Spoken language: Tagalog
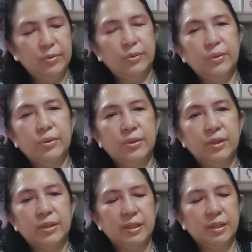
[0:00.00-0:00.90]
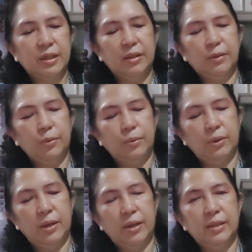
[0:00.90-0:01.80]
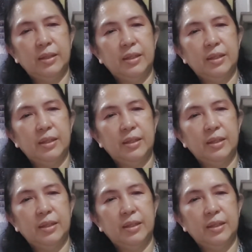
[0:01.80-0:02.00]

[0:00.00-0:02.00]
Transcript: So, ito, there's another one.